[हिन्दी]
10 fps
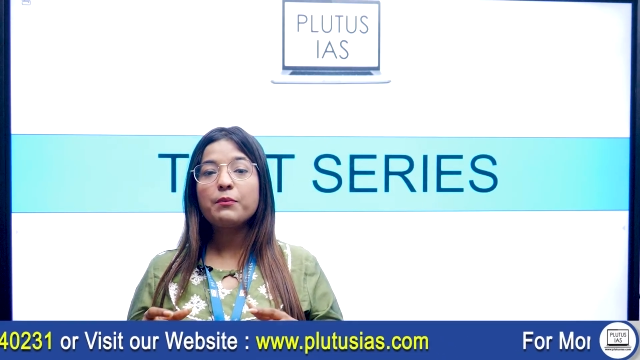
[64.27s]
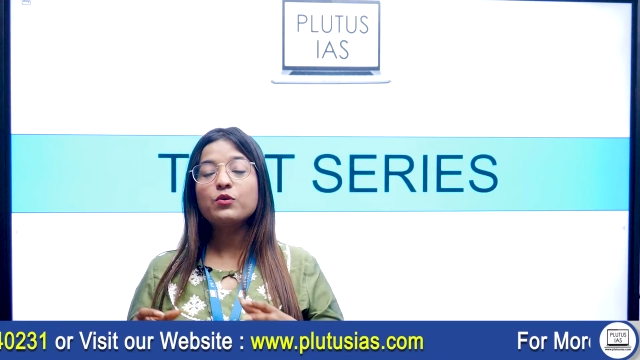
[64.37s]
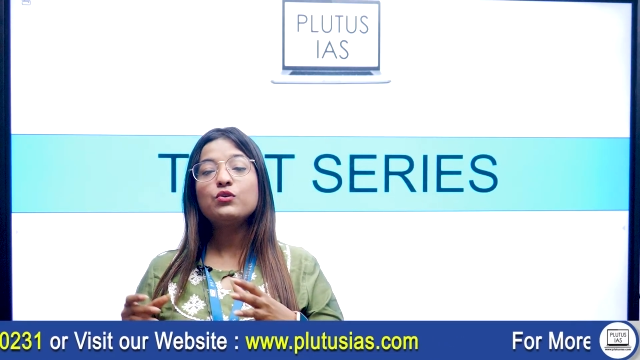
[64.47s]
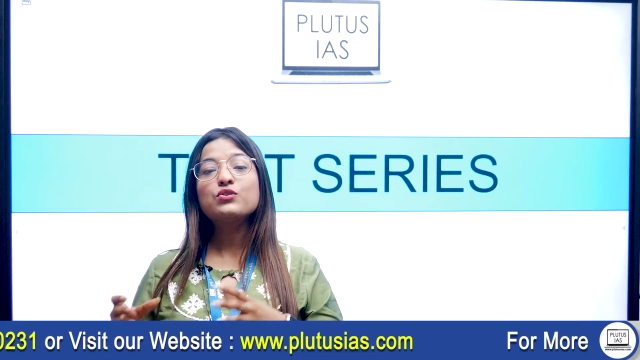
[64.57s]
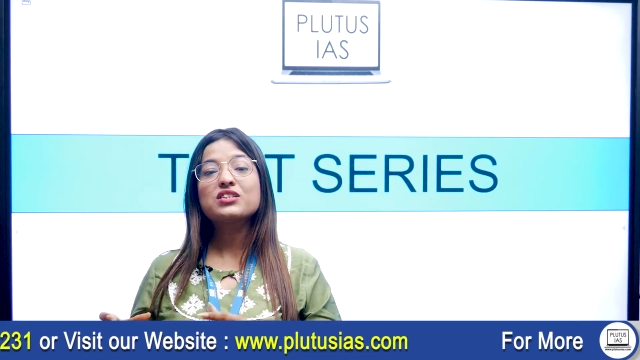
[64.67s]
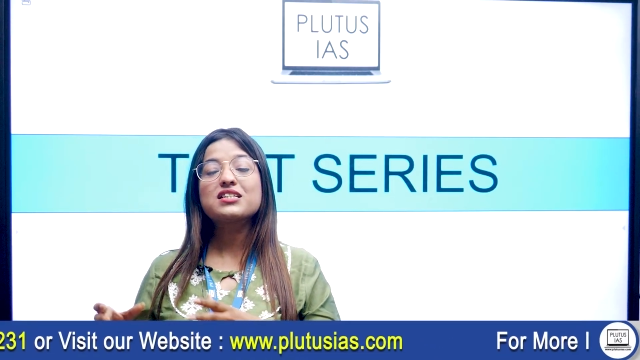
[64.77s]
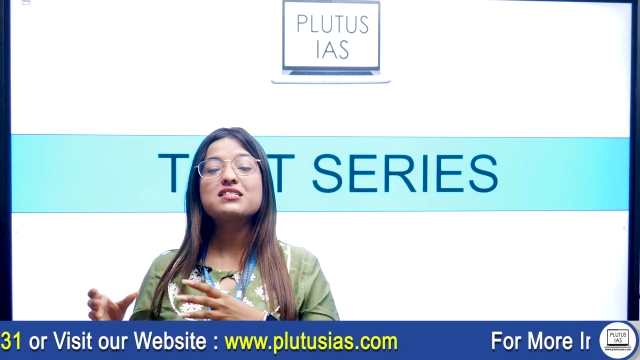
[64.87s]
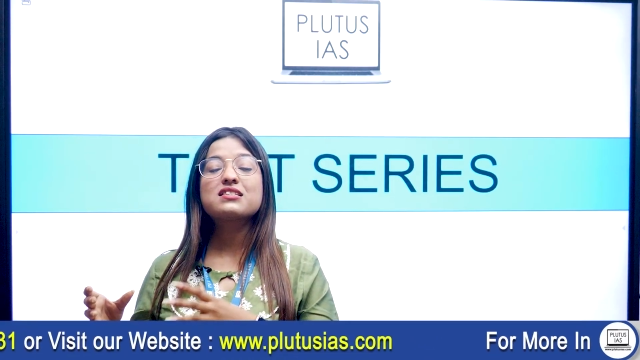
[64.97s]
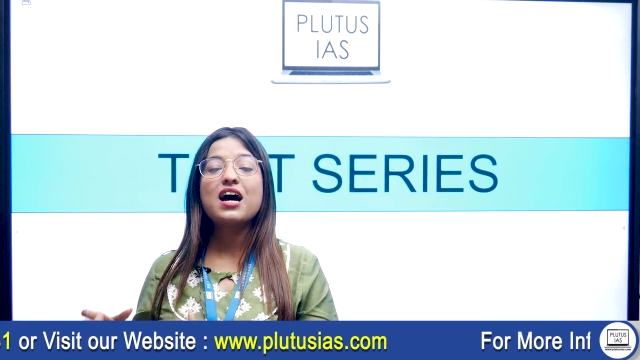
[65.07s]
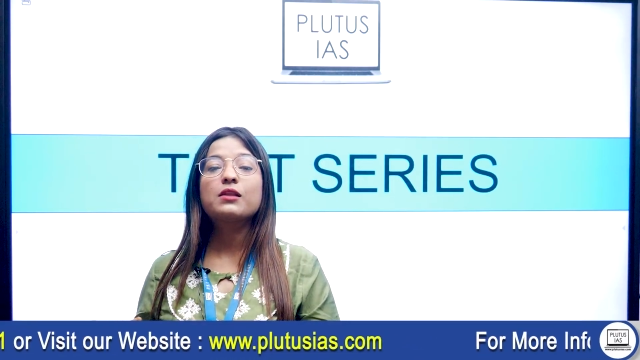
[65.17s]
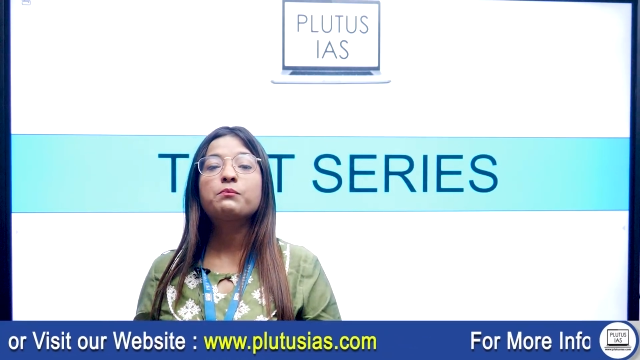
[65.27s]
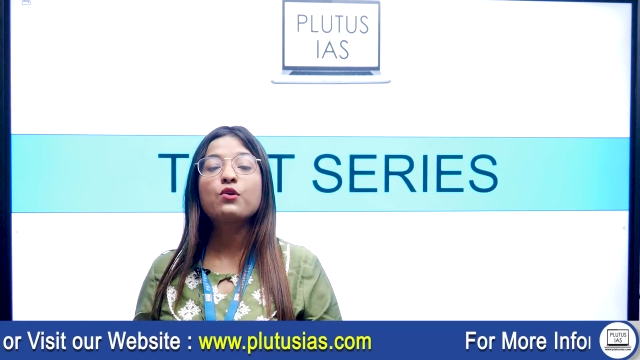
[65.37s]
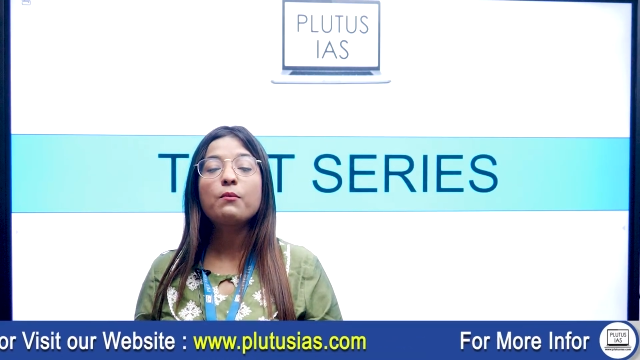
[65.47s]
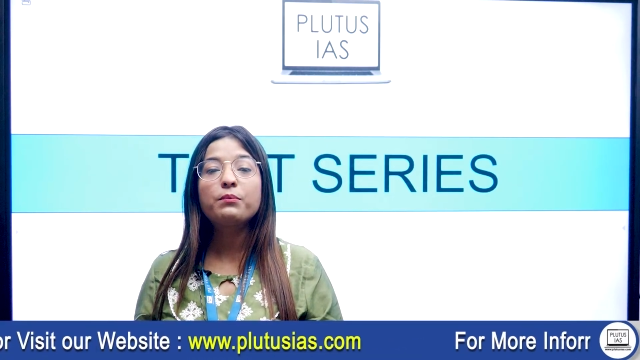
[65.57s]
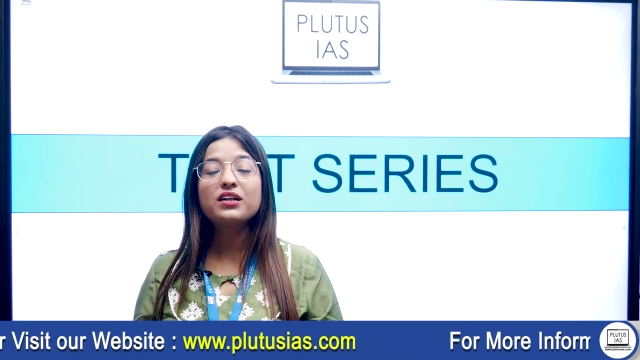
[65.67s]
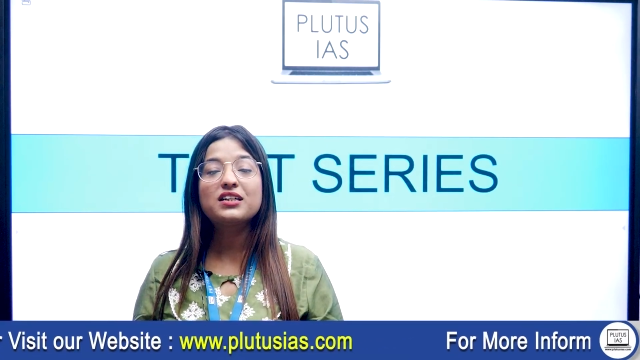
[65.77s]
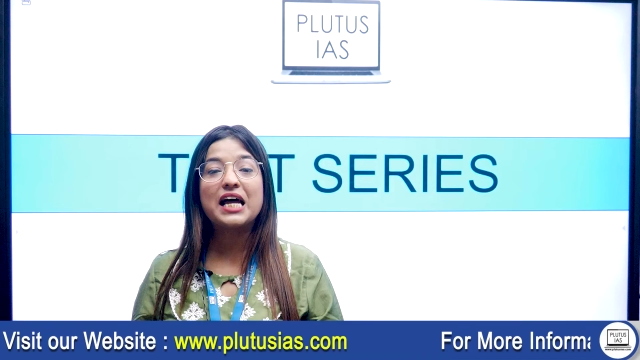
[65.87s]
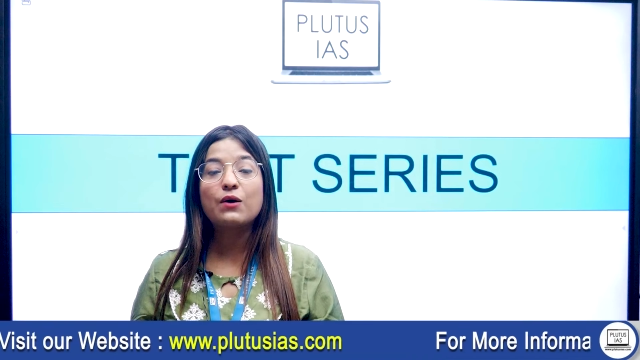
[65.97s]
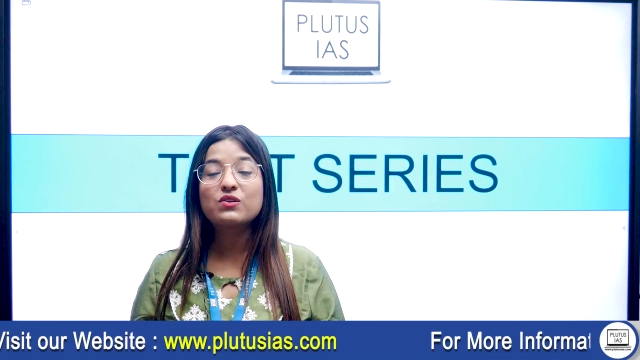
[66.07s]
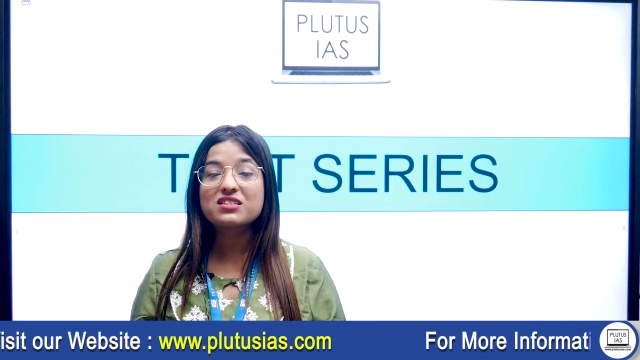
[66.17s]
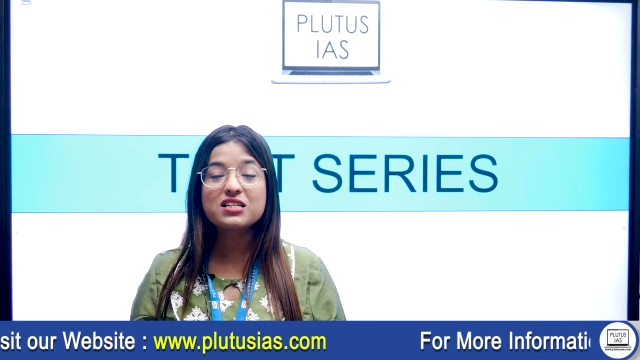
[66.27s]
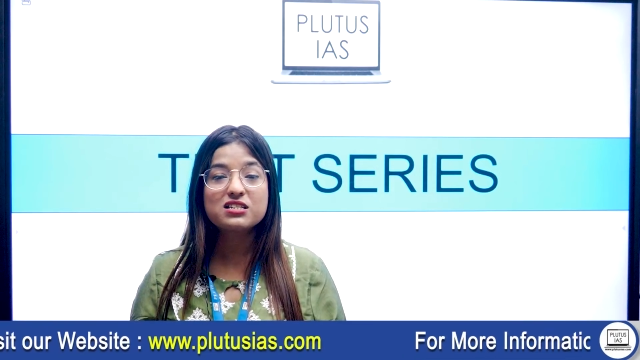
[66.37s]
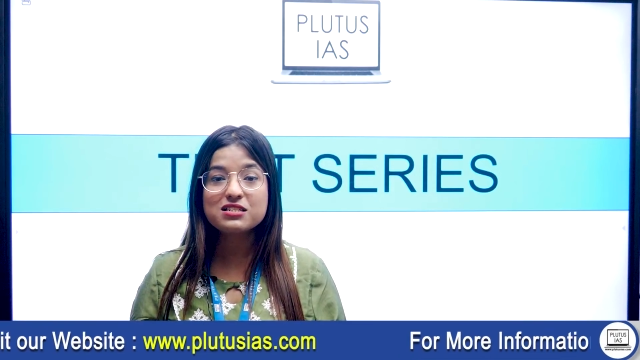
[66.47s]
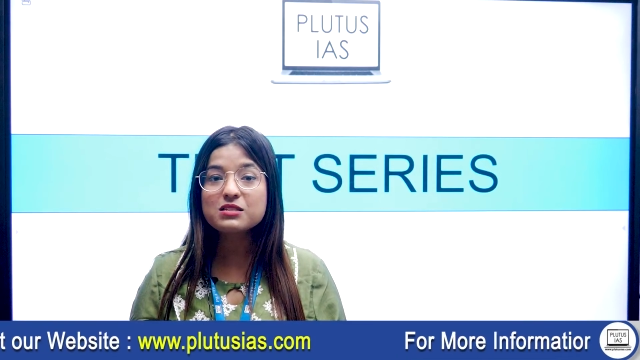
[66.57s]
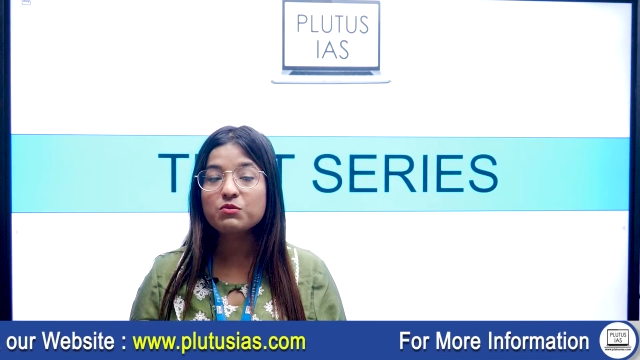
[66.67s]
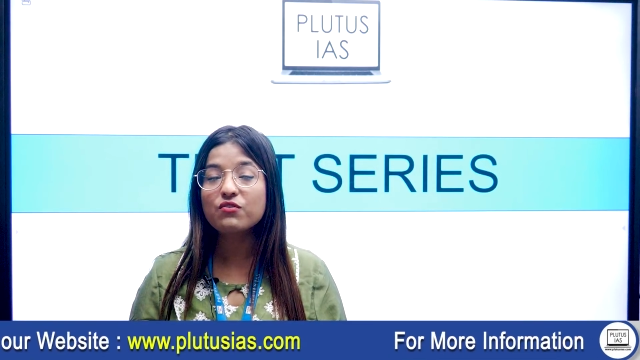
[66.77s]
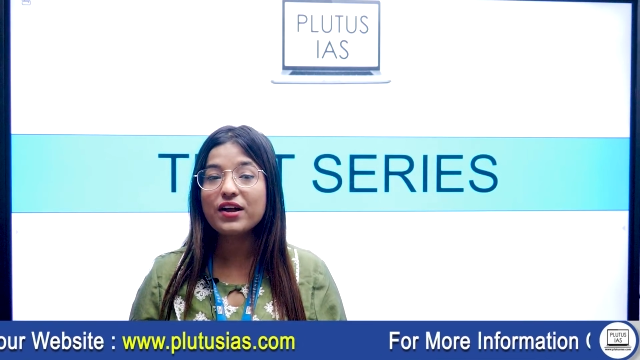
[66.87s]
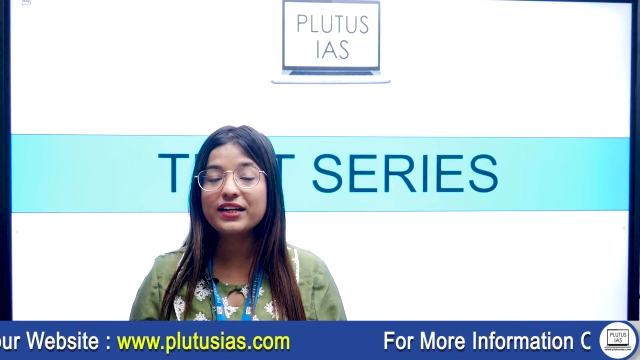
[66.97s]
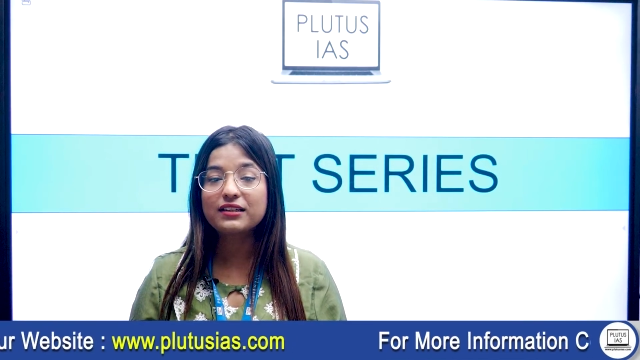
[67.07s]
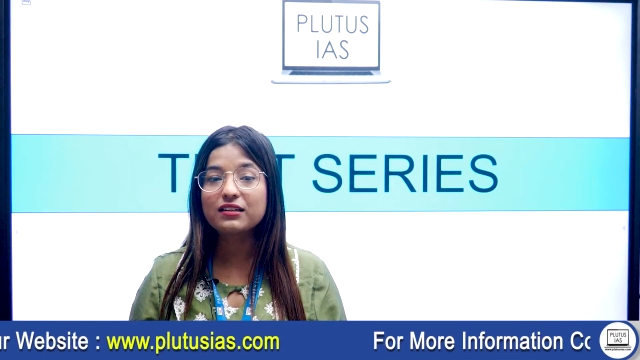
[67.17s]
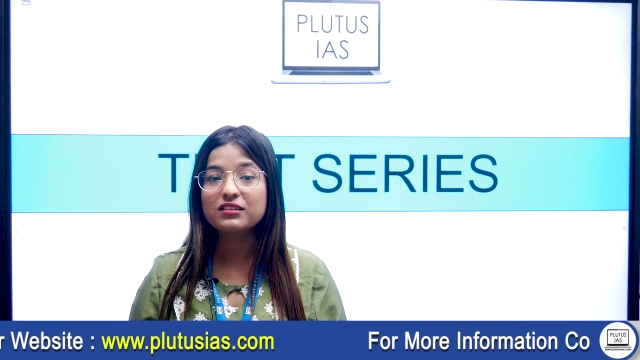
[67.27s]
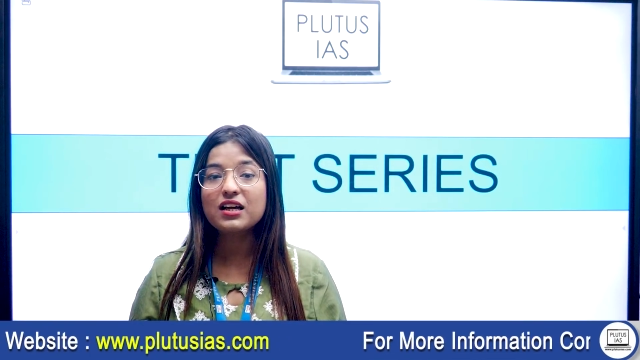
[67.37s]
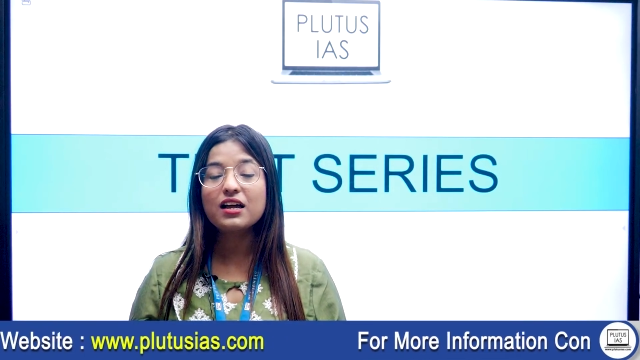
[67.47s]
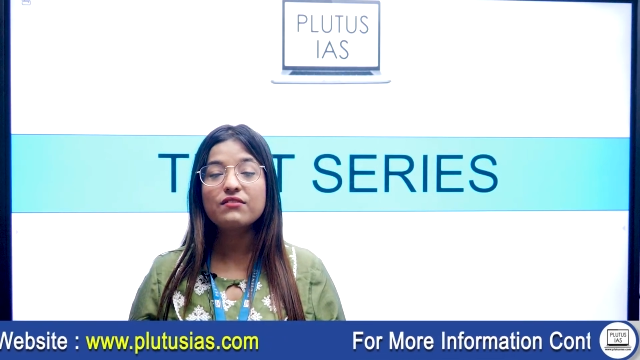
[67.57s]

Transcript: आपको उसके साथ प्रॉपर डाउट सेशंस प्रोवाइड करता